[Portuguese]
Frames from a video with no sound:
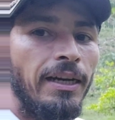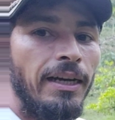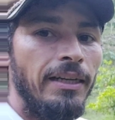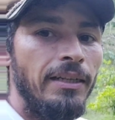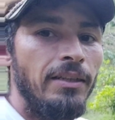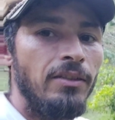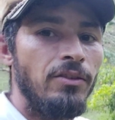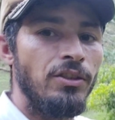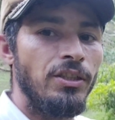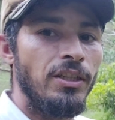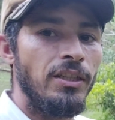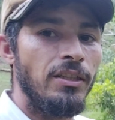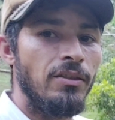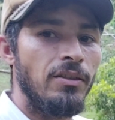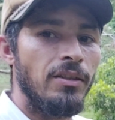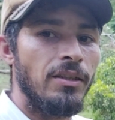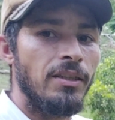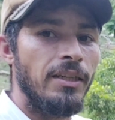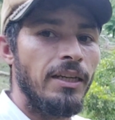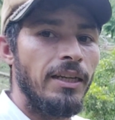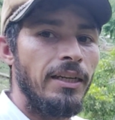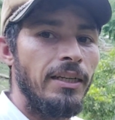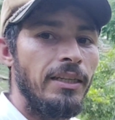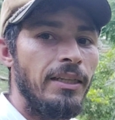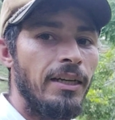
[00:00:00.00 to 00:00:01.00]
Ali é o jeito que
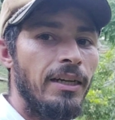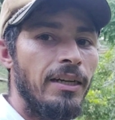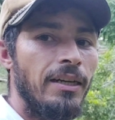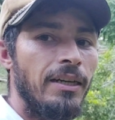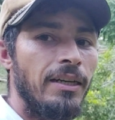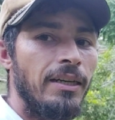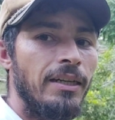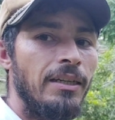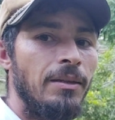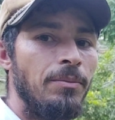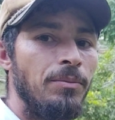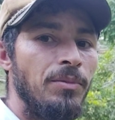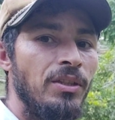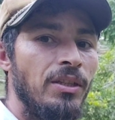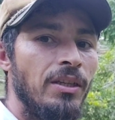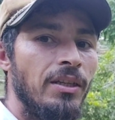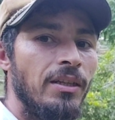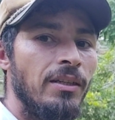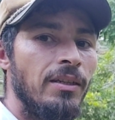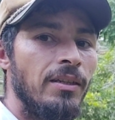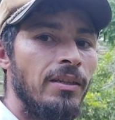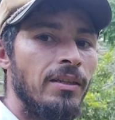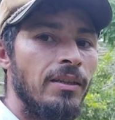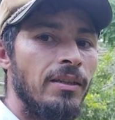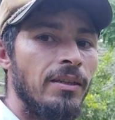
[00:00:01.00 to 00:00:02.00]
está ali, ó, a
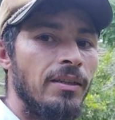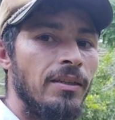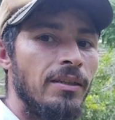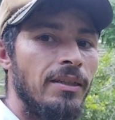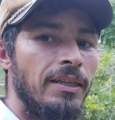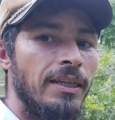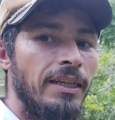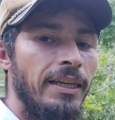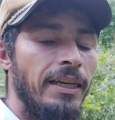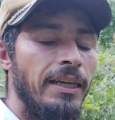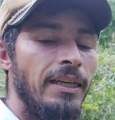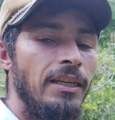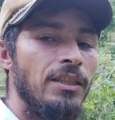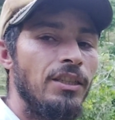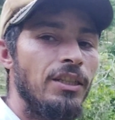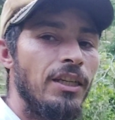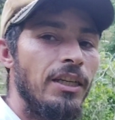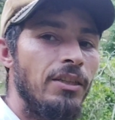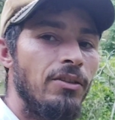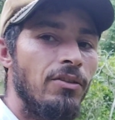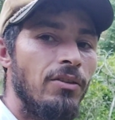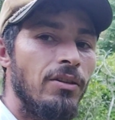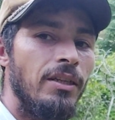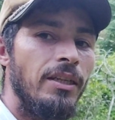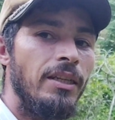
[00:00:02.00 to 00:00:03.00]
graminha. Daquele
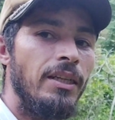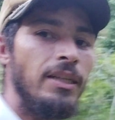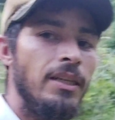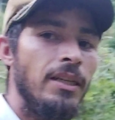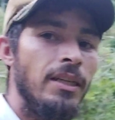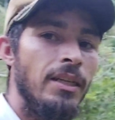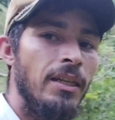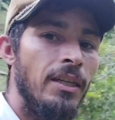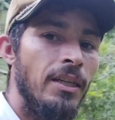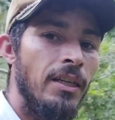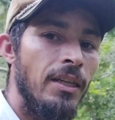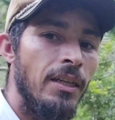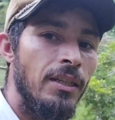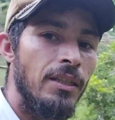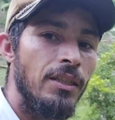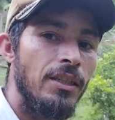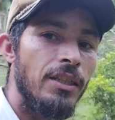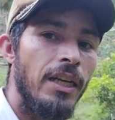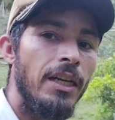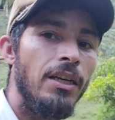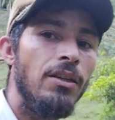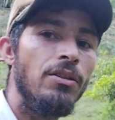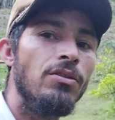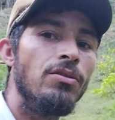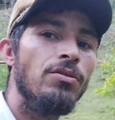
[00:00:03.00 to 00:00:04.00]
jeito ali
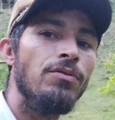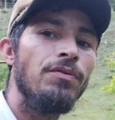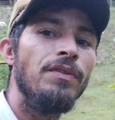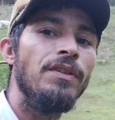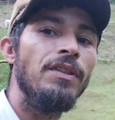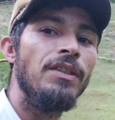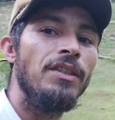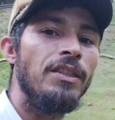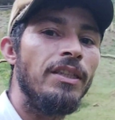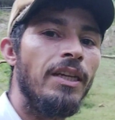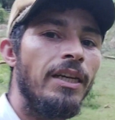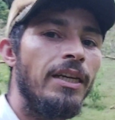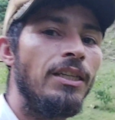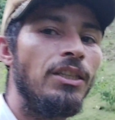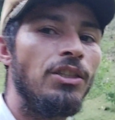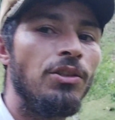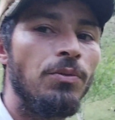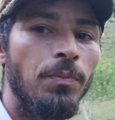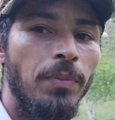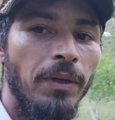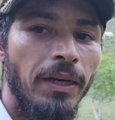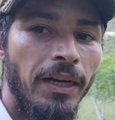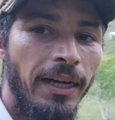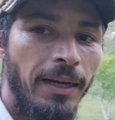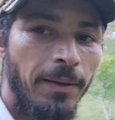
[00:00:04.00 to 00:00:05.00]
já é o suficiente
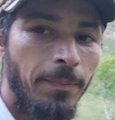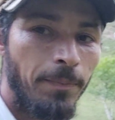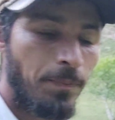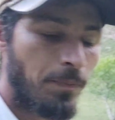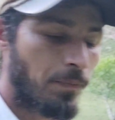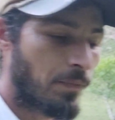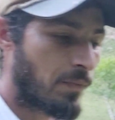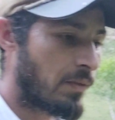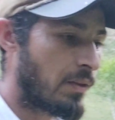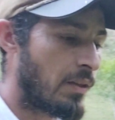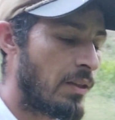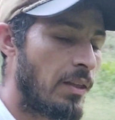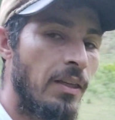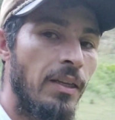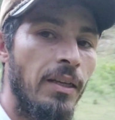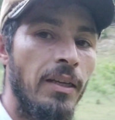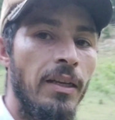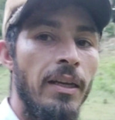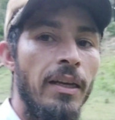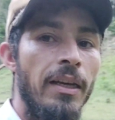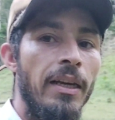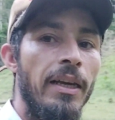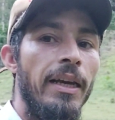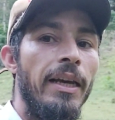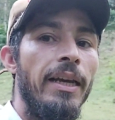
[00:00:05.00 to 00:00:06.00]
para
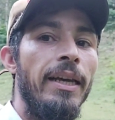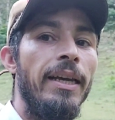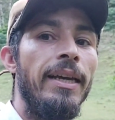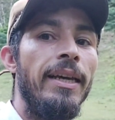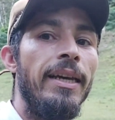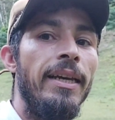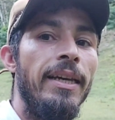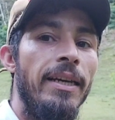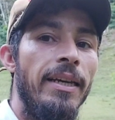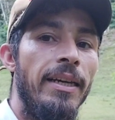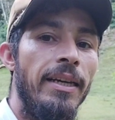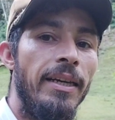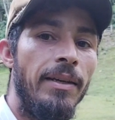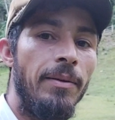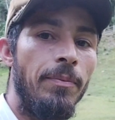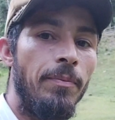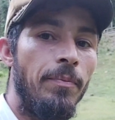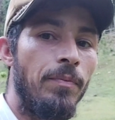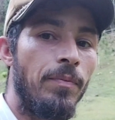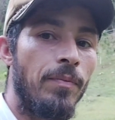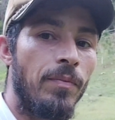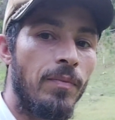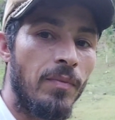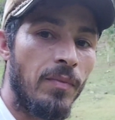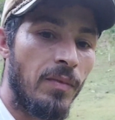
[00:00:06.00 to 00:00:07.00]
é,
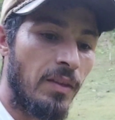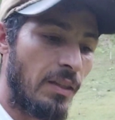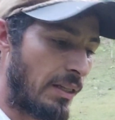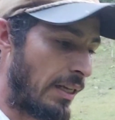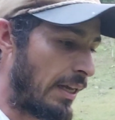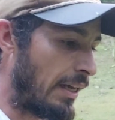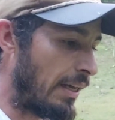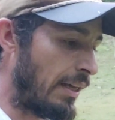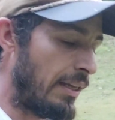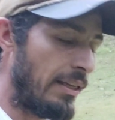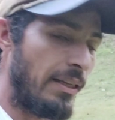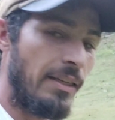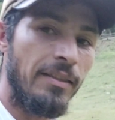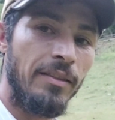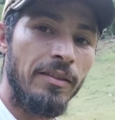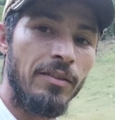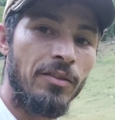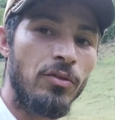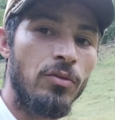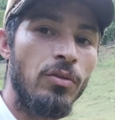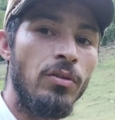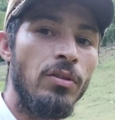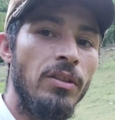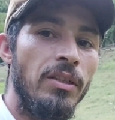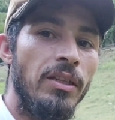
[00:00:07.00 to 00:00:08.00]

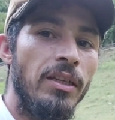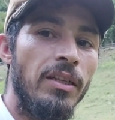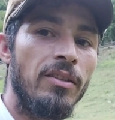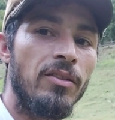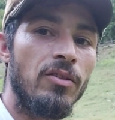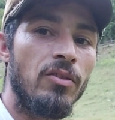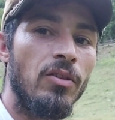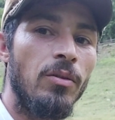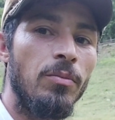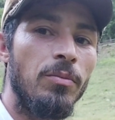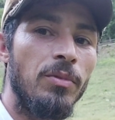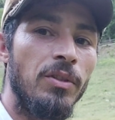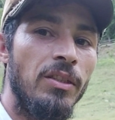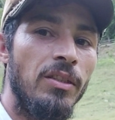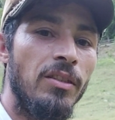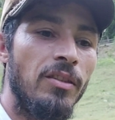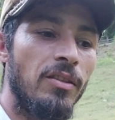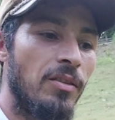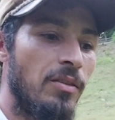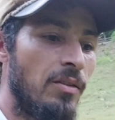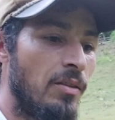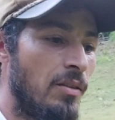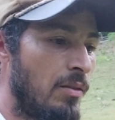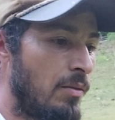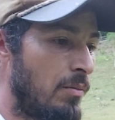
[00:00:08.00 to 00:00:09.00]
esconder as
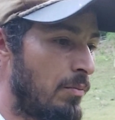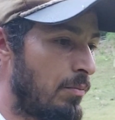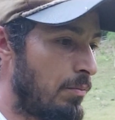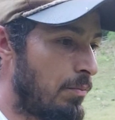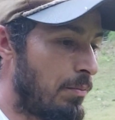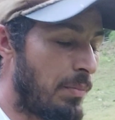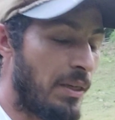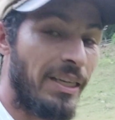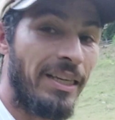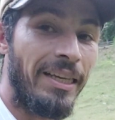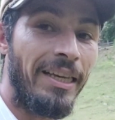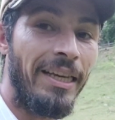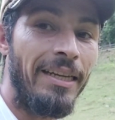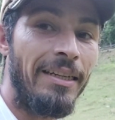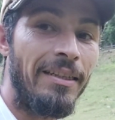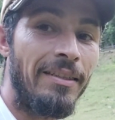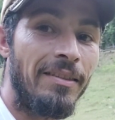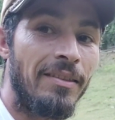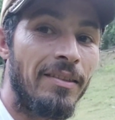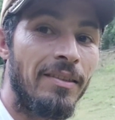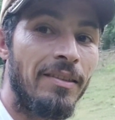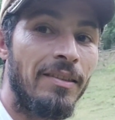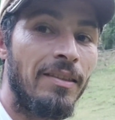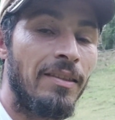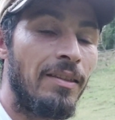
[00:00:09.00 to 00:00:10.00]
cobrinhas
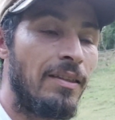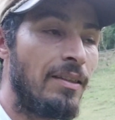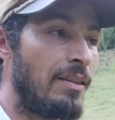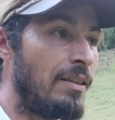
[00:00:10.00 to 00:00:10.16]
pequenas.